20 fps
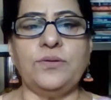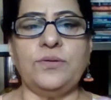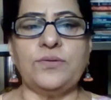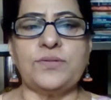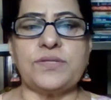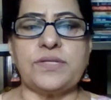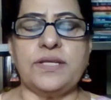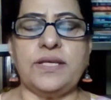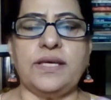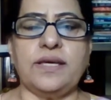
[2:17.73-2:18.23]
तो
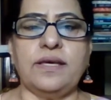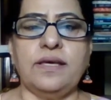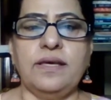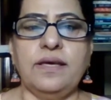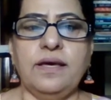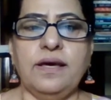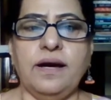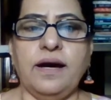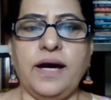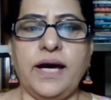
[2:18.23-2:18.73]
उसने
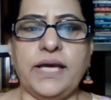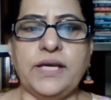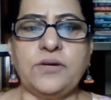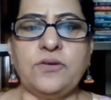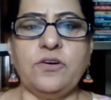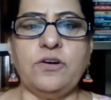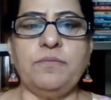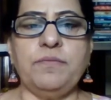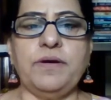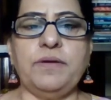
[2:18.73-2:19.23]
हाई
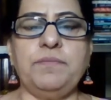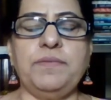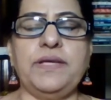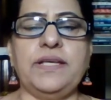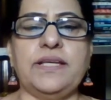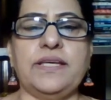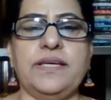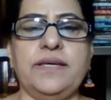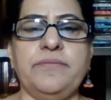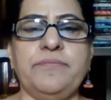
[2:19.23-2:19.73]
कोर्ट में
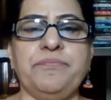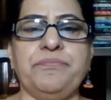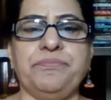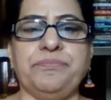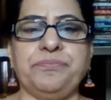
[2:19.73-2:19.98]
अपील की